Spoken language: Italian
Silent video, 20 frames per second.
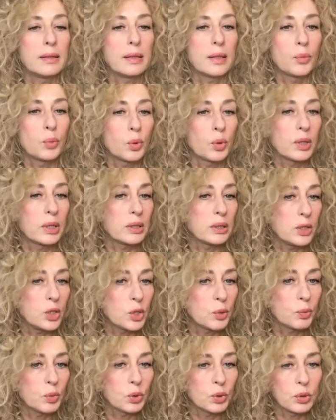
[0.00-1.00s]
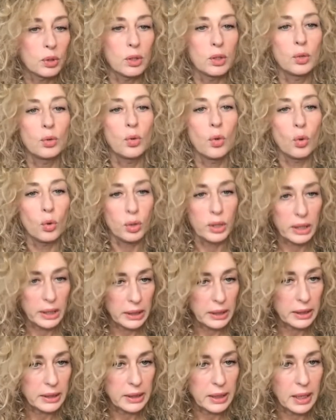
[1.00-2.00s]
eh, la procuratrice Monteleone
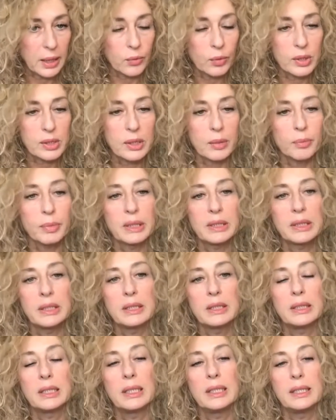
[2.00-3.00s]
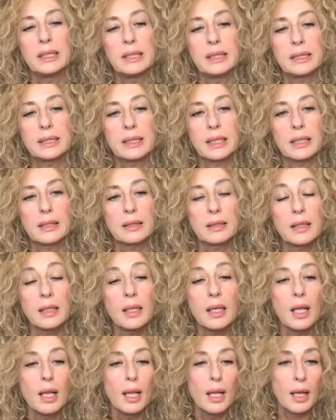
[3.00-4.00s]
e la Laura Sabatini dell'Istat
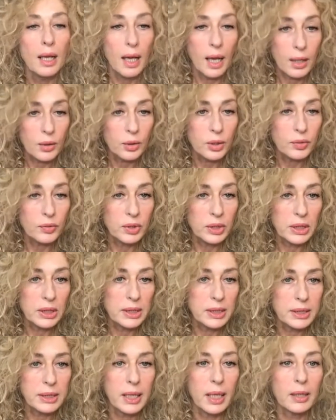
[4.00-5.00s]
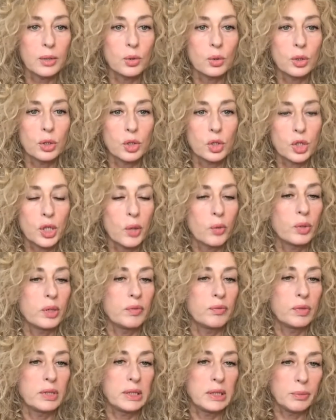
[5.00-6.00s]
hanno evidenziato che c'è
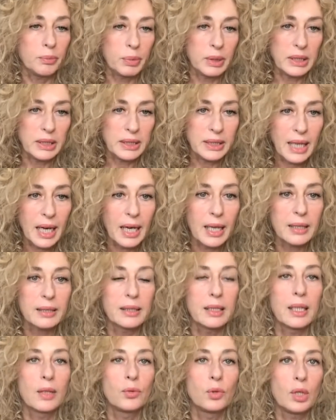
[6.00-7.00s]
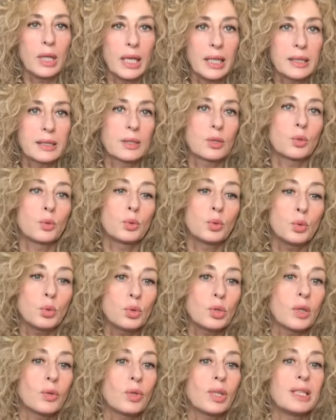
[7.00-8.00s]
un'invisibilità della violenza,
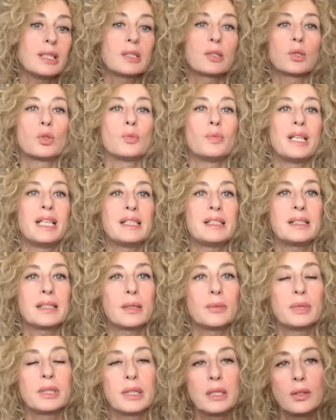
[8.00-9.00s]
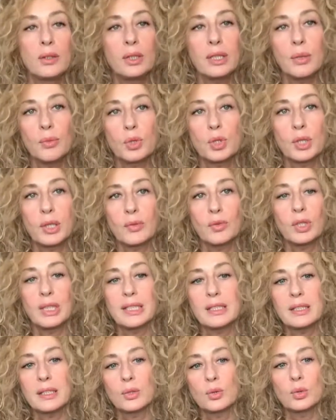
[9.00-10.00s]
soprattutto la violenza domestica, perché ricordiamoci la
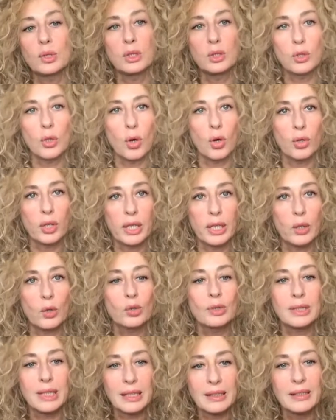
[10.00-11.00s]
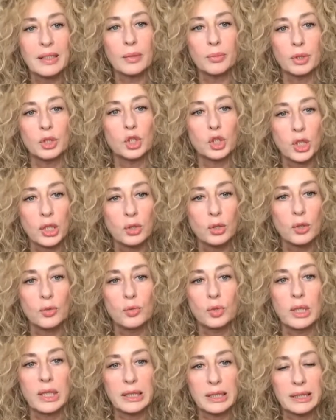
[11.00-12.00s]
violenza sulle donne, l'80% è
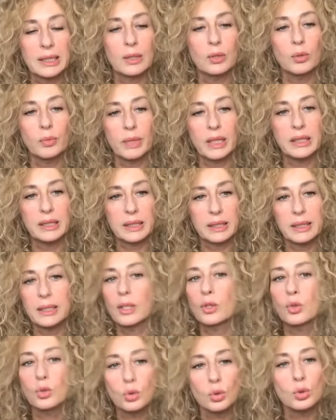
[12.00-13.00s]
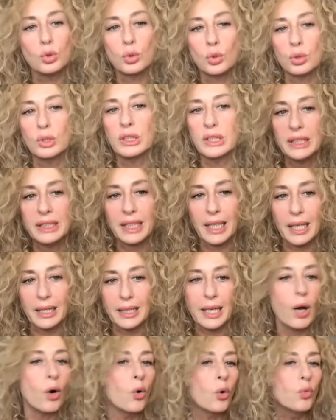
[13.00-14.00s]
violenza domestica, non solo in
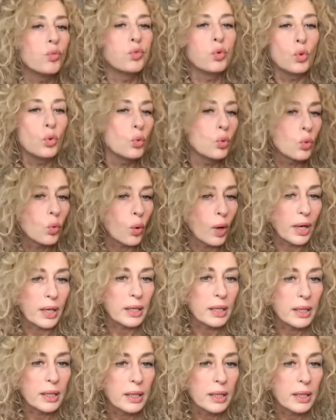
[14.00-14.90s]
Italia, ovunque.